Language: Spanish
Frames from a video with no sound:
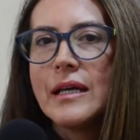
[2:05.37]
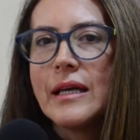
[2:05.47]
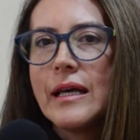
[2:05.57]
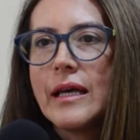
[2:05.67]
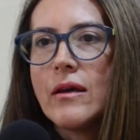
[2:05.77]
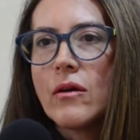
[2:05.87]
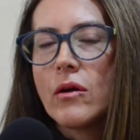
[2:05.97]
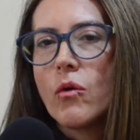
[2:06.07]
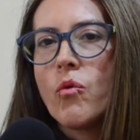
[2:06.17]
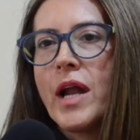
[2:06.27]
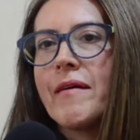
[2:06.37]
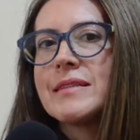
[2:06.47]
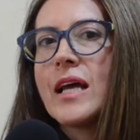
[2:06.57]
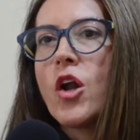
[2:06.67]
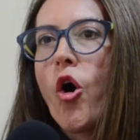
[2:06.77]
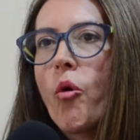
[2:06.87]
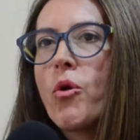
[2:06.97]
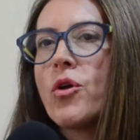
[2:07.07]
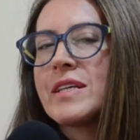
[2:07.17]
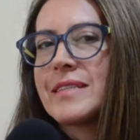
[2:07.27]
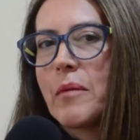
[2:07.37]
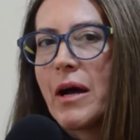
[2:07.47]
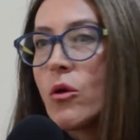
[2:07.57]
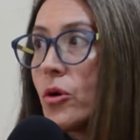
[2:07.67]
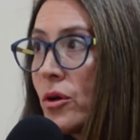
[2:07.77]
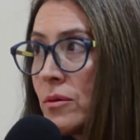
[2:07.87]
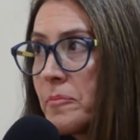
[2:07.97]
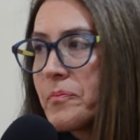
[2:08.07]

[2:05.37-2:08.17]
Y una vez el óvulo está maduro,